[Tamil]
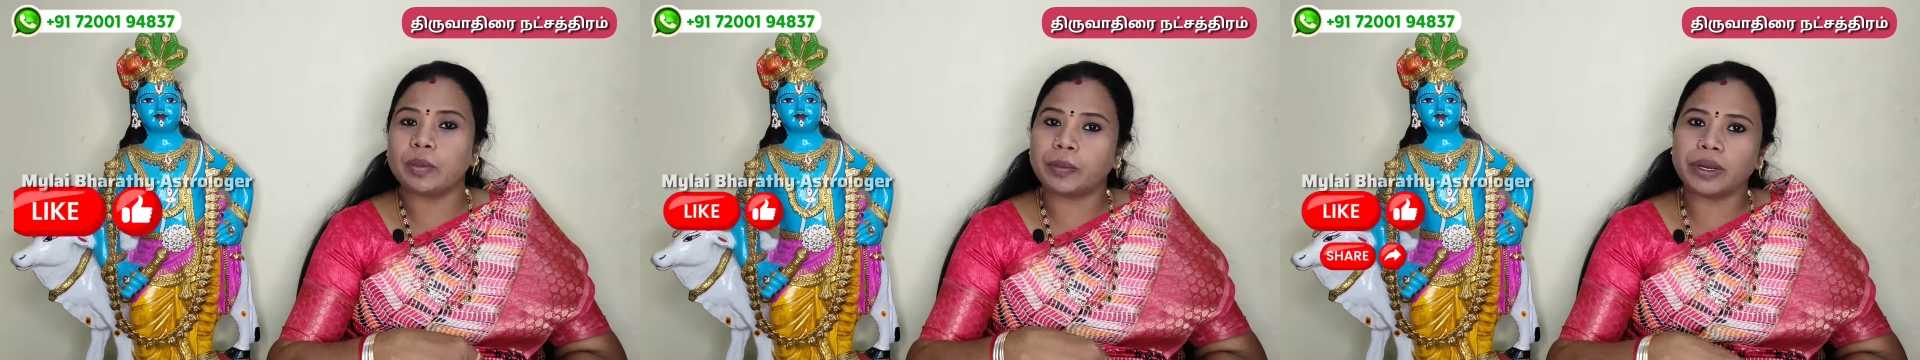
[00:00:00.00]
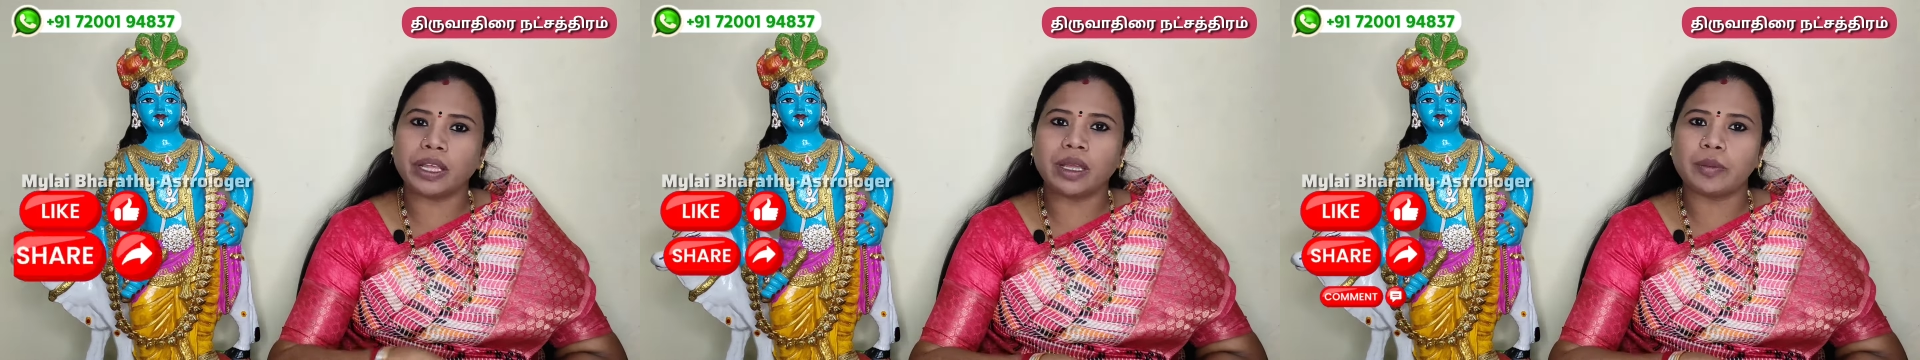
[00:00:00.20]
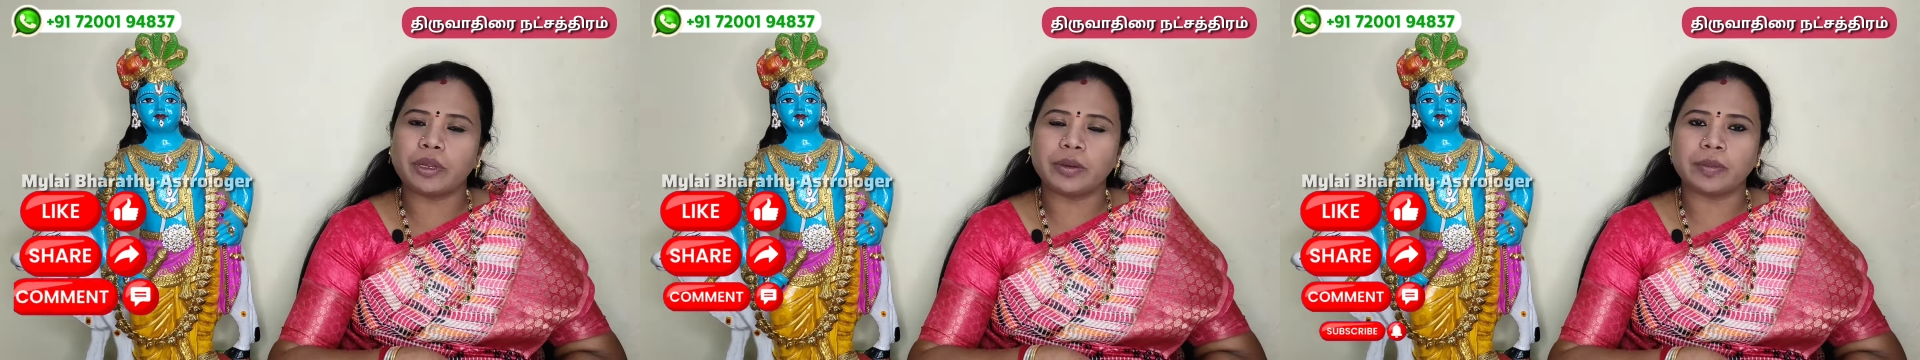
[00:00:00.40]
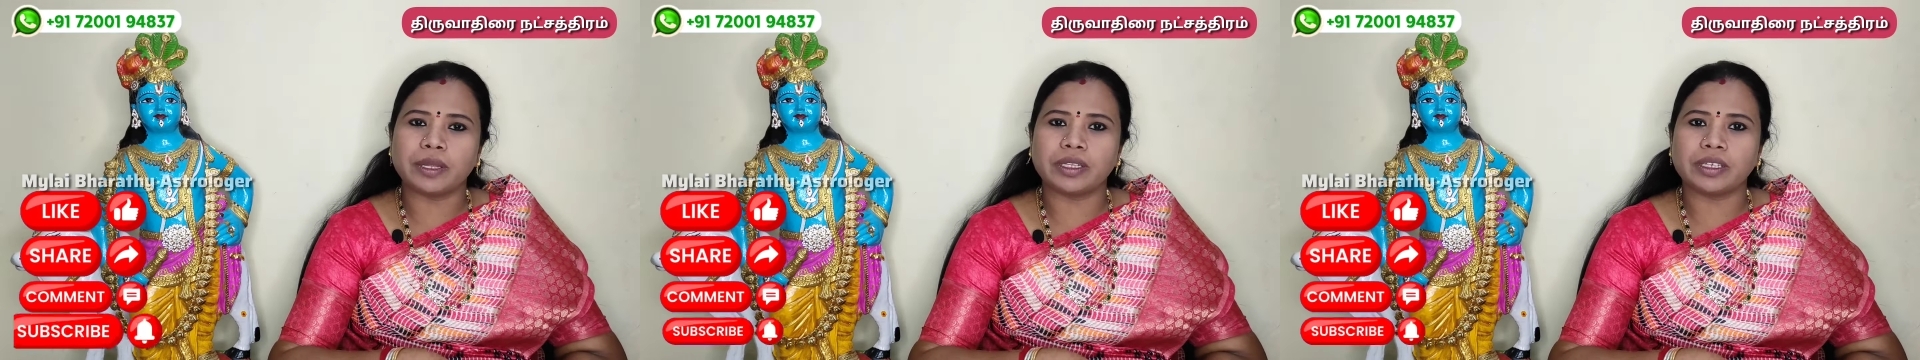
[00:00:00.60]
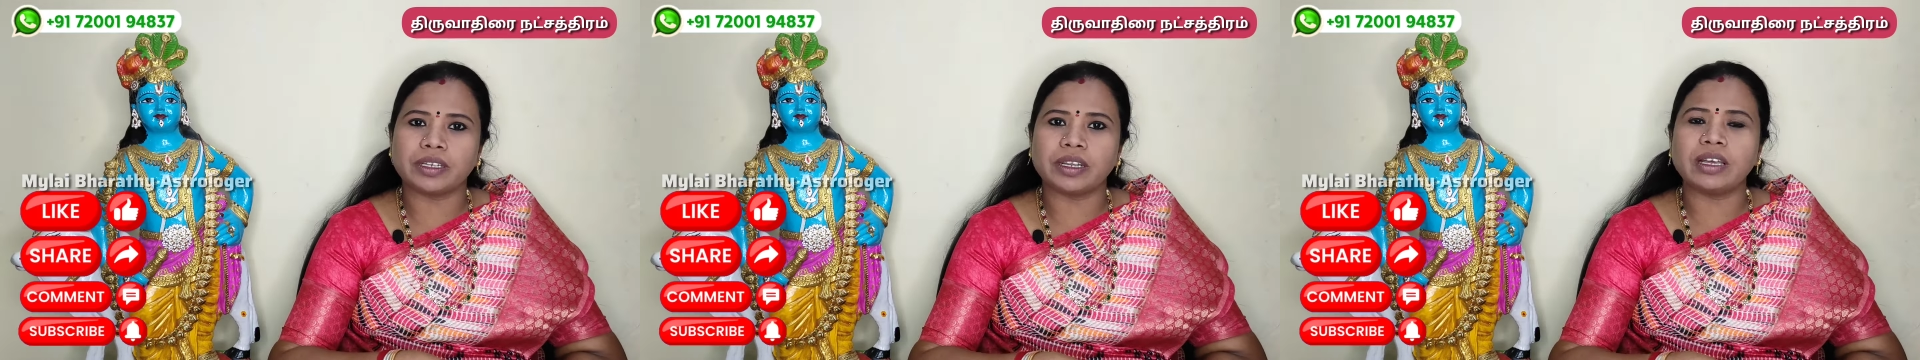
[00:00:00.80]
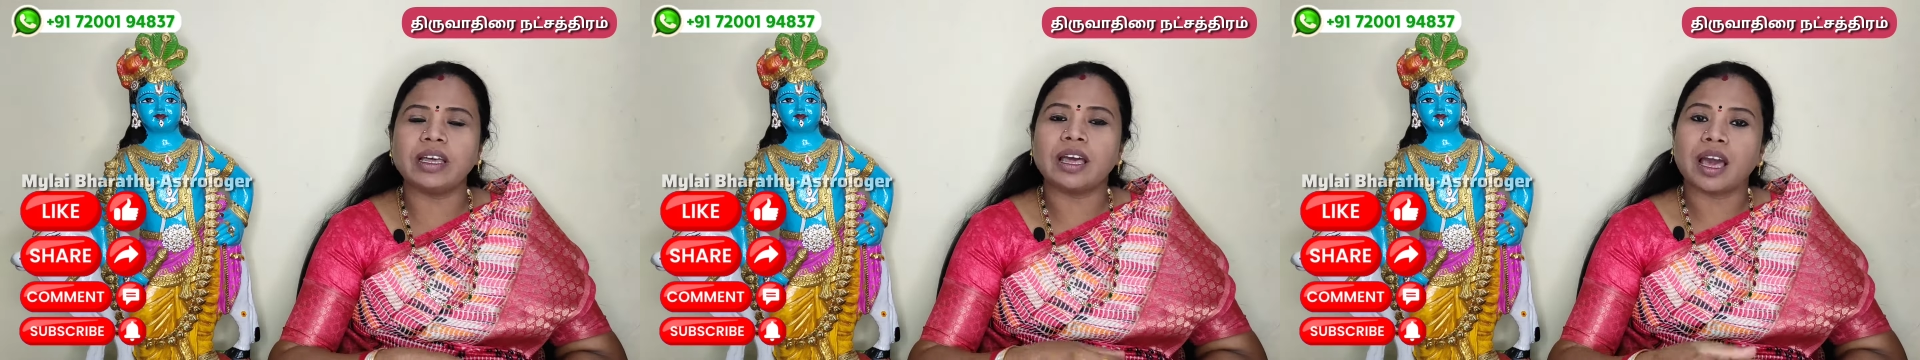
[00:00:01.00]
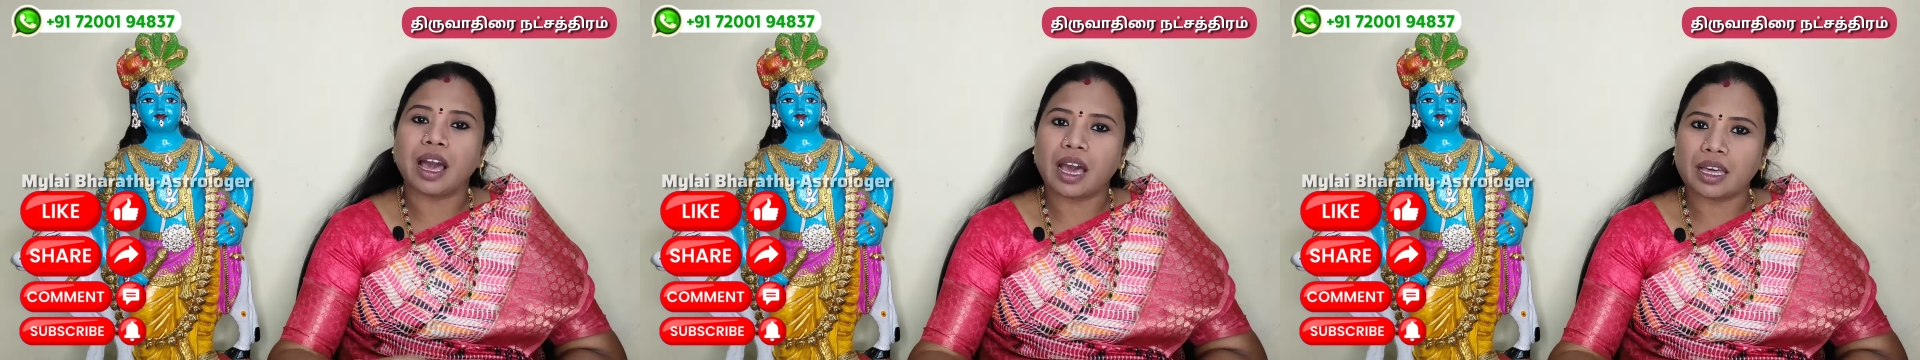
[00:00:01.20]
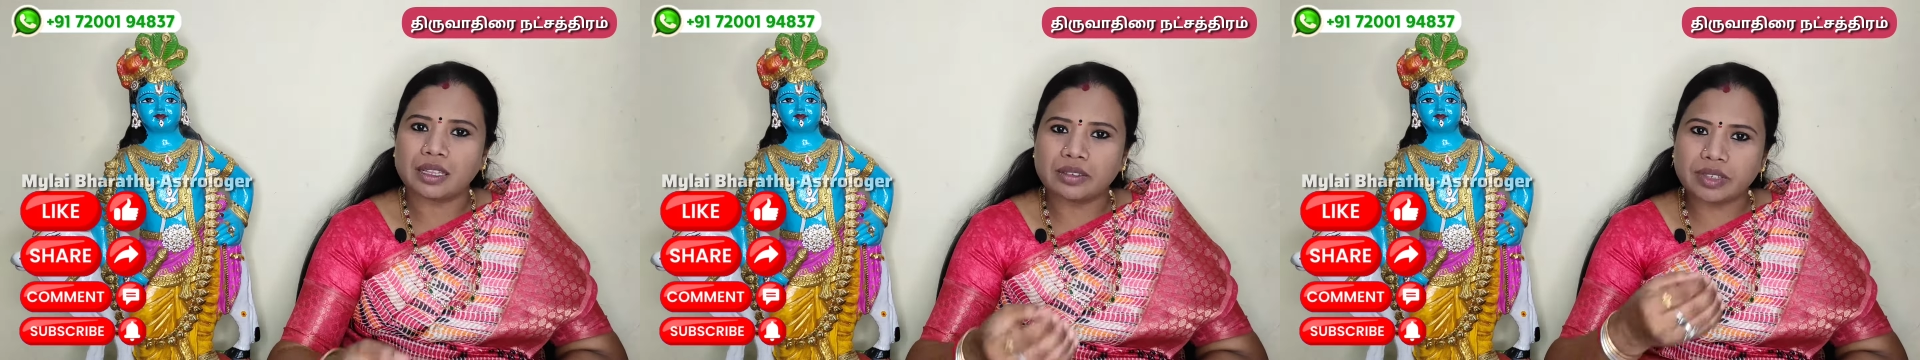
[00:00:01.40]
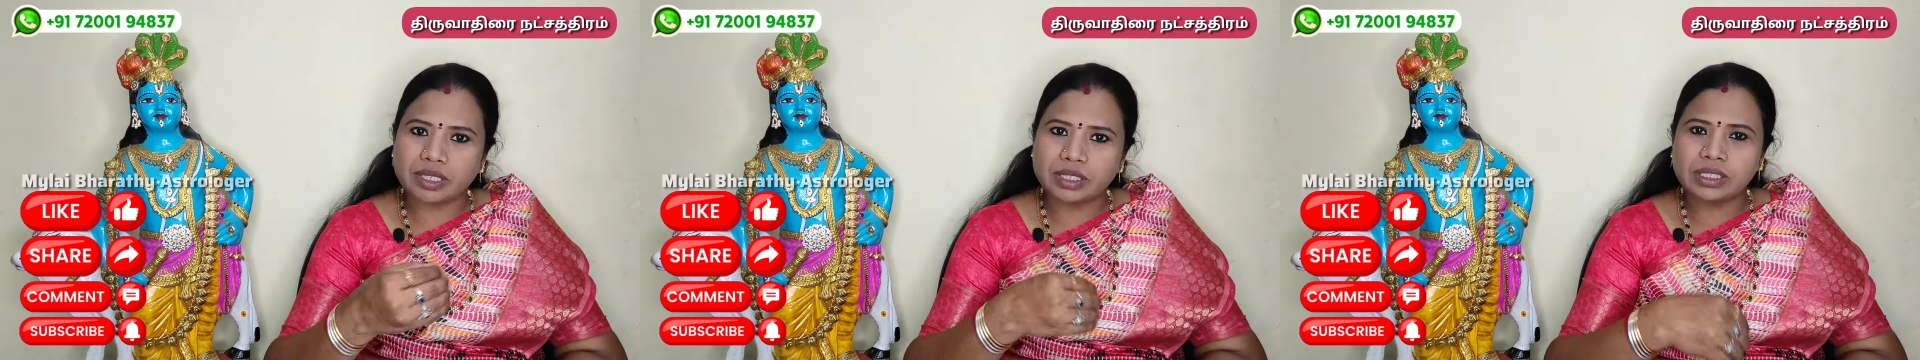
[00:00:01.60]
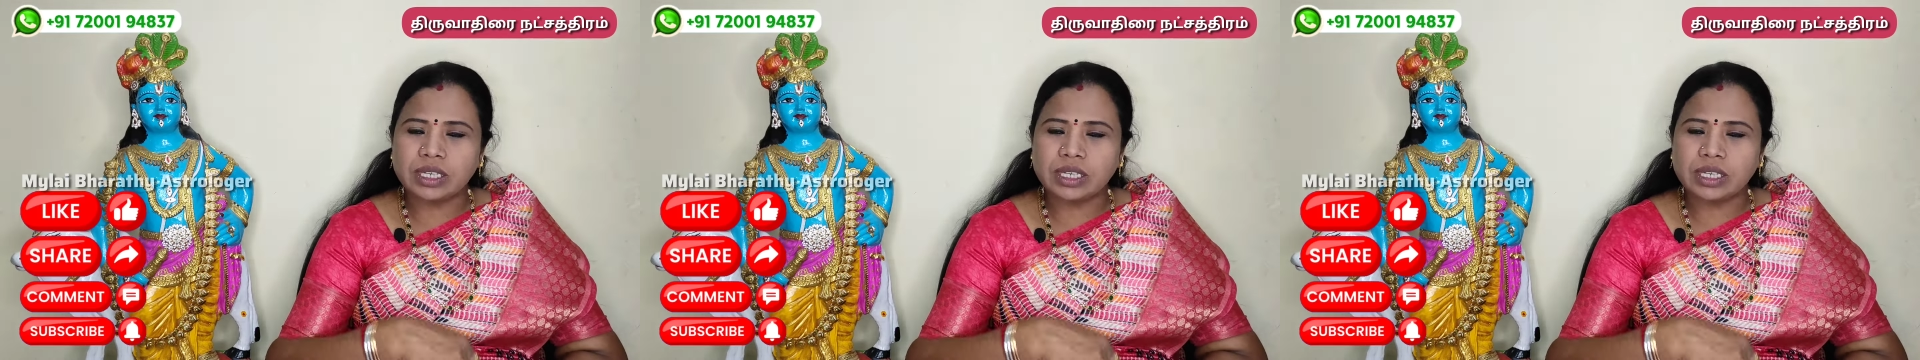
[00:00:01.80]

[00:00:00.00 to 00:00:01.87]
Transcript: எப்படி அப்படின்னு பார்த்தீங்கன்னா அதை வந்து